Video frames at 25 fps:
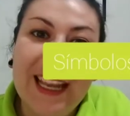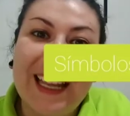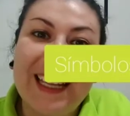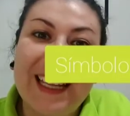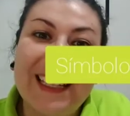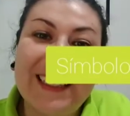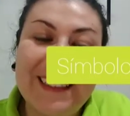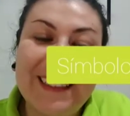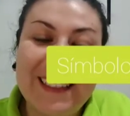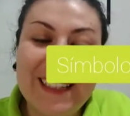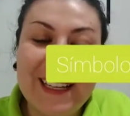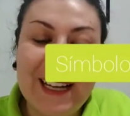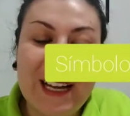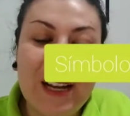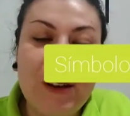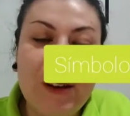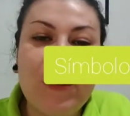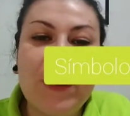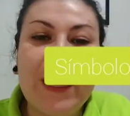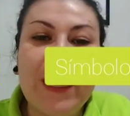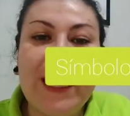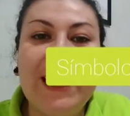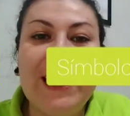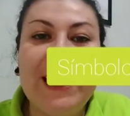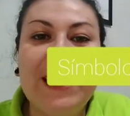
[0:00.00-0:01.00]

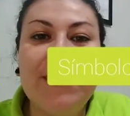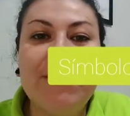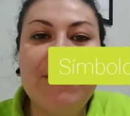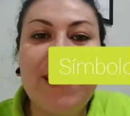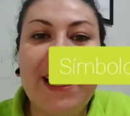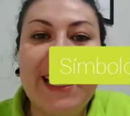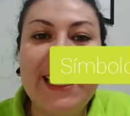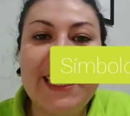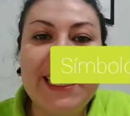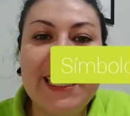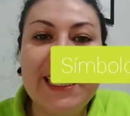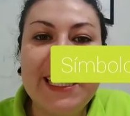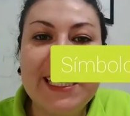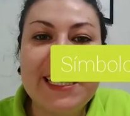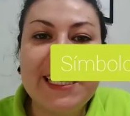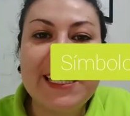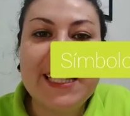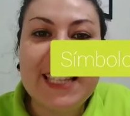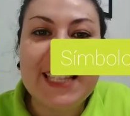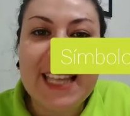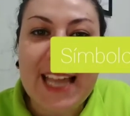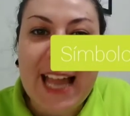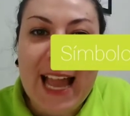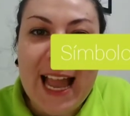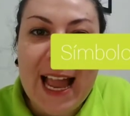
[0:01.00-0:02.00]
Então, ele vai
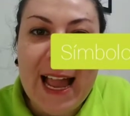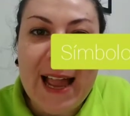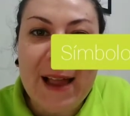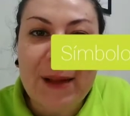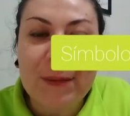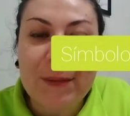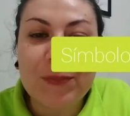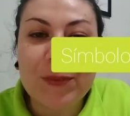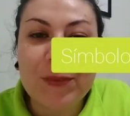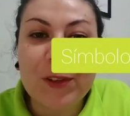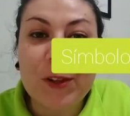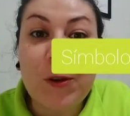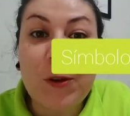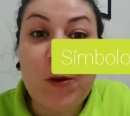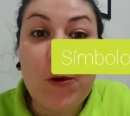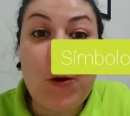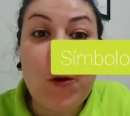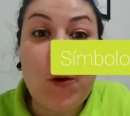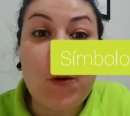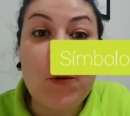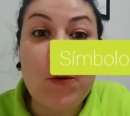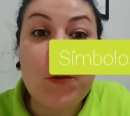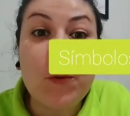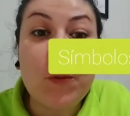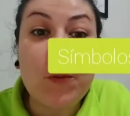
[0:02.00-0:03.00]
iniciar
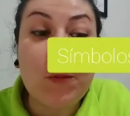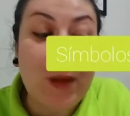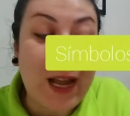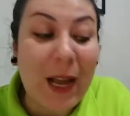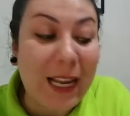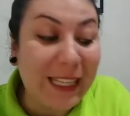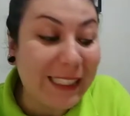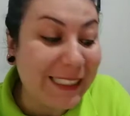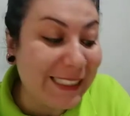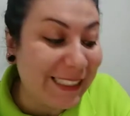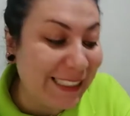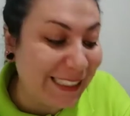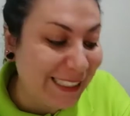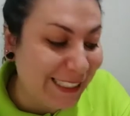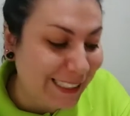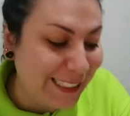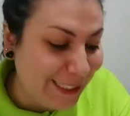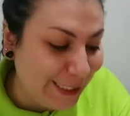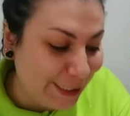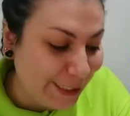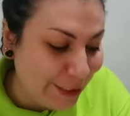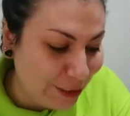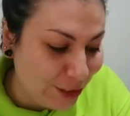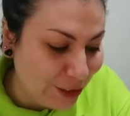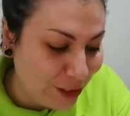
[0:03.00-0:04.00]
com uma
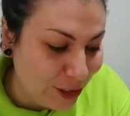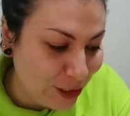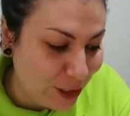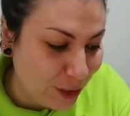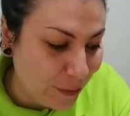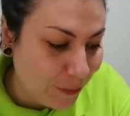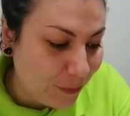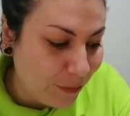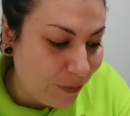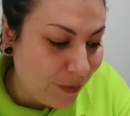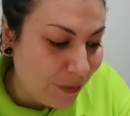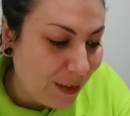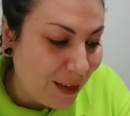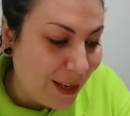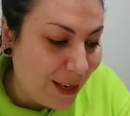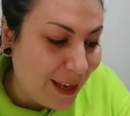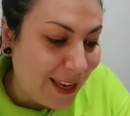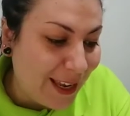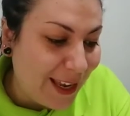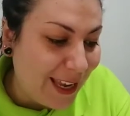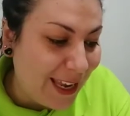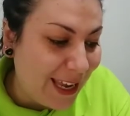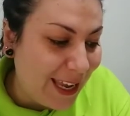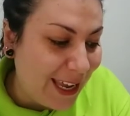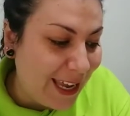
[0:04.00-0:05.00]
grande,
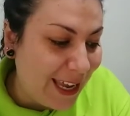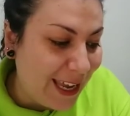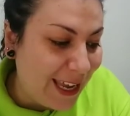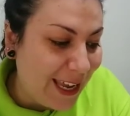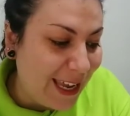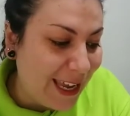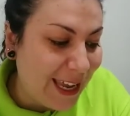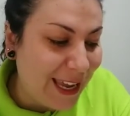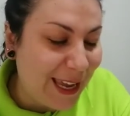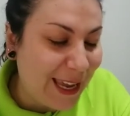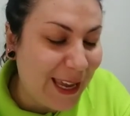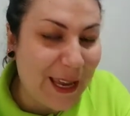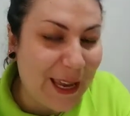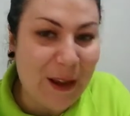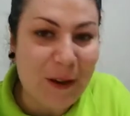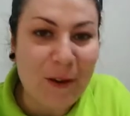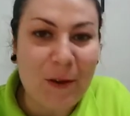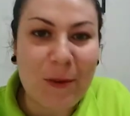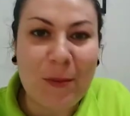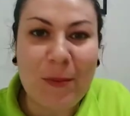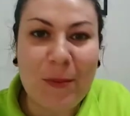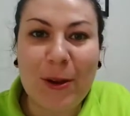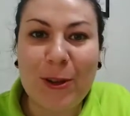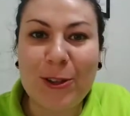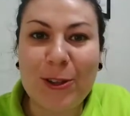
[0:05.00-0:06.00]
é,
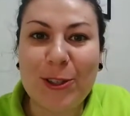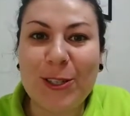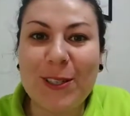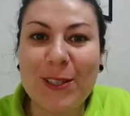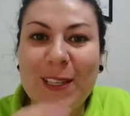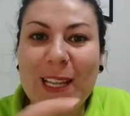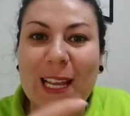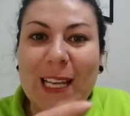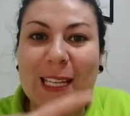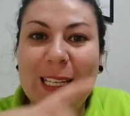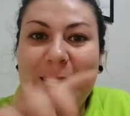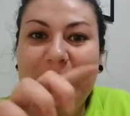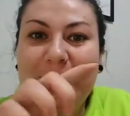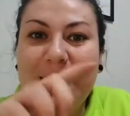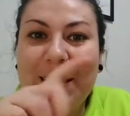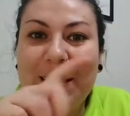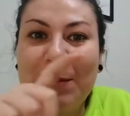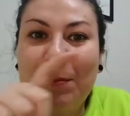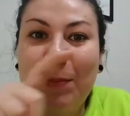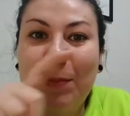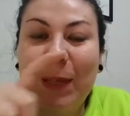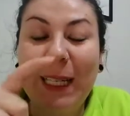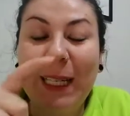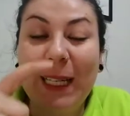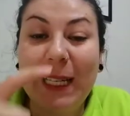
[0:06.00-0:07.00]
como posso dizer ali,
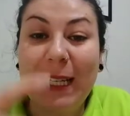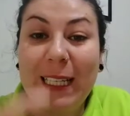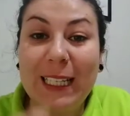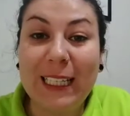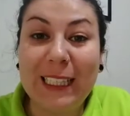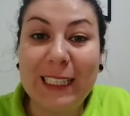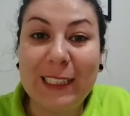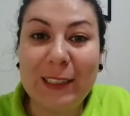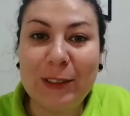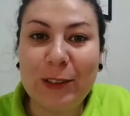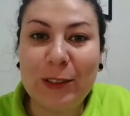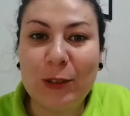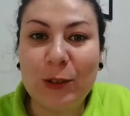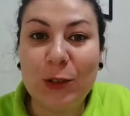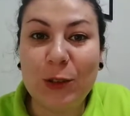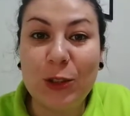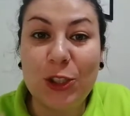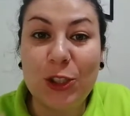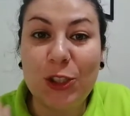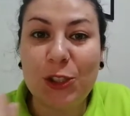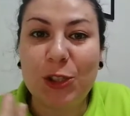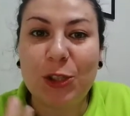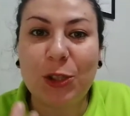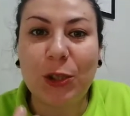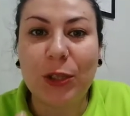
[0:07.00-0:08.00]
explicando do
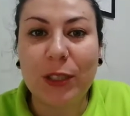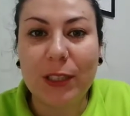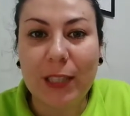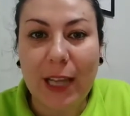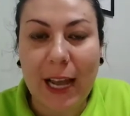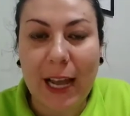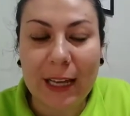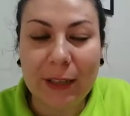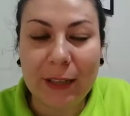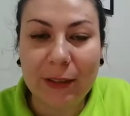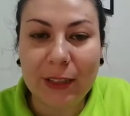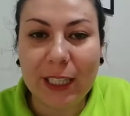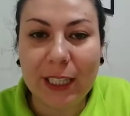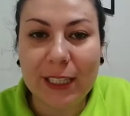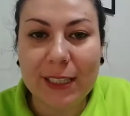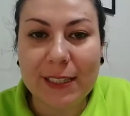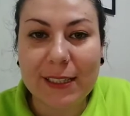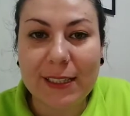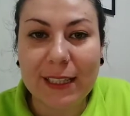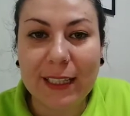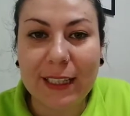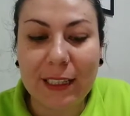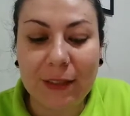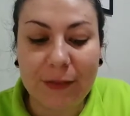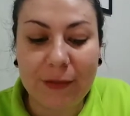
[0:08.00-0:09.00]
dicionário o que, que
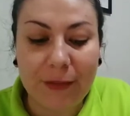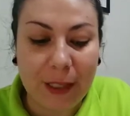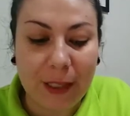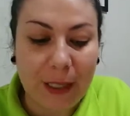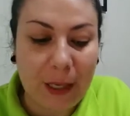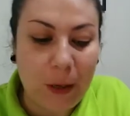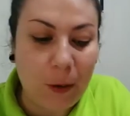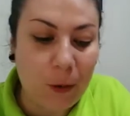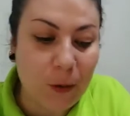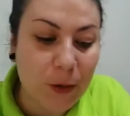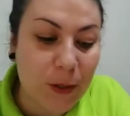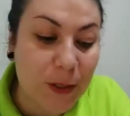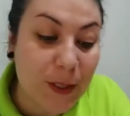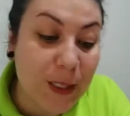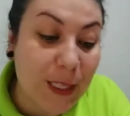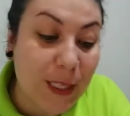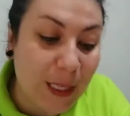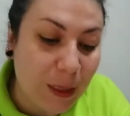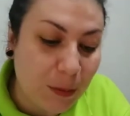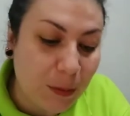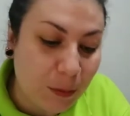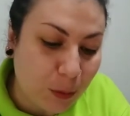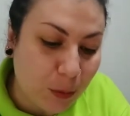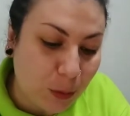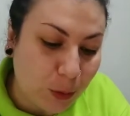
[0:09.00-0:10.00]
significa o
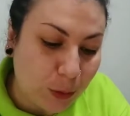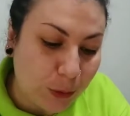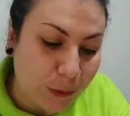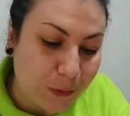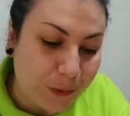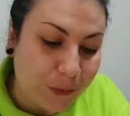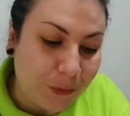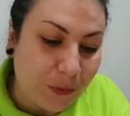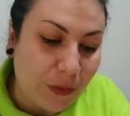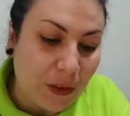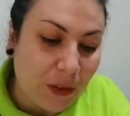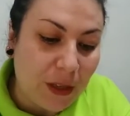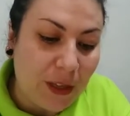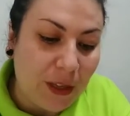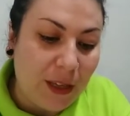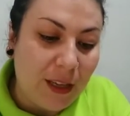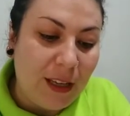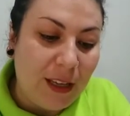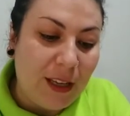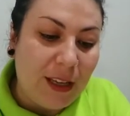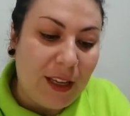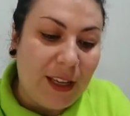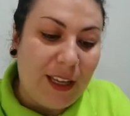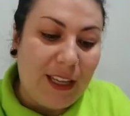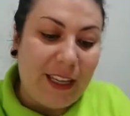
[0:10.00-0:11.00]
símbolo.
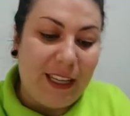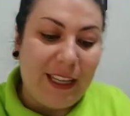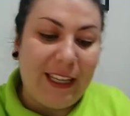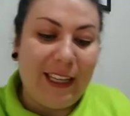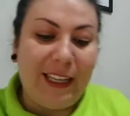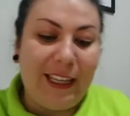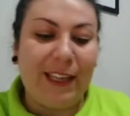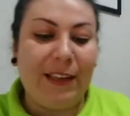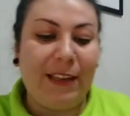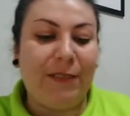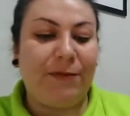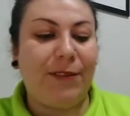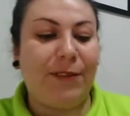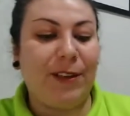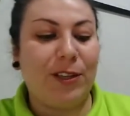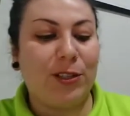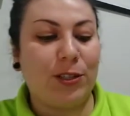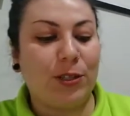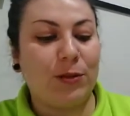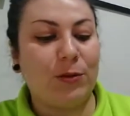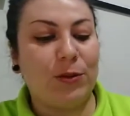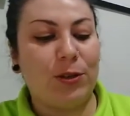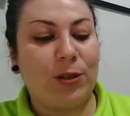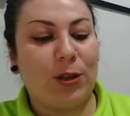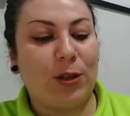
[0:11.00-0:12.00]
E
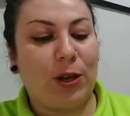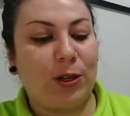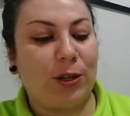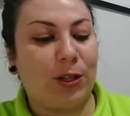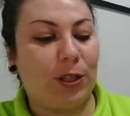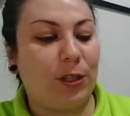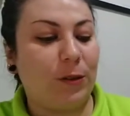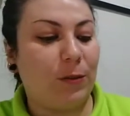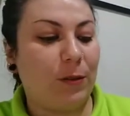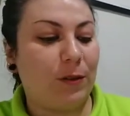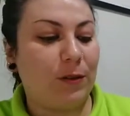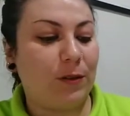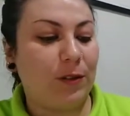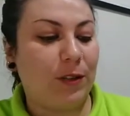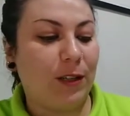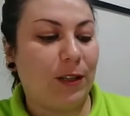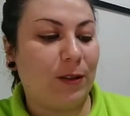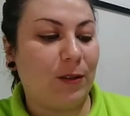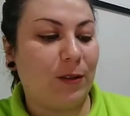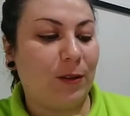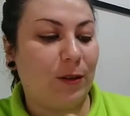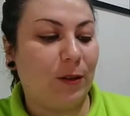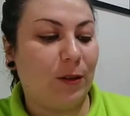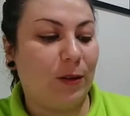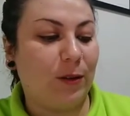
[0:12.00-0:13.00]
vejam só, gente, a
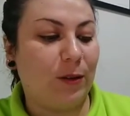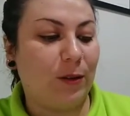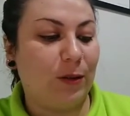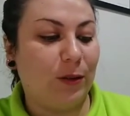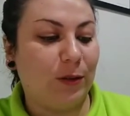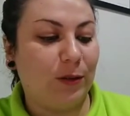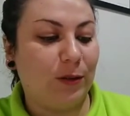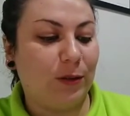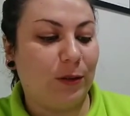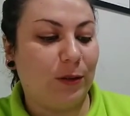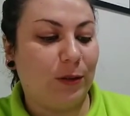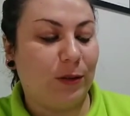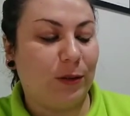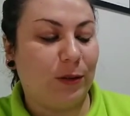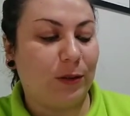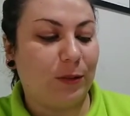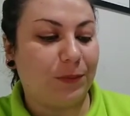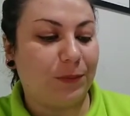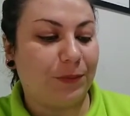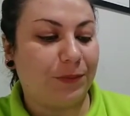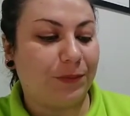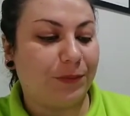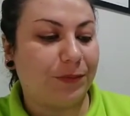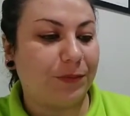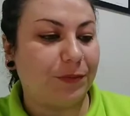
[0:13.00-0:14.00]
professora colocou no,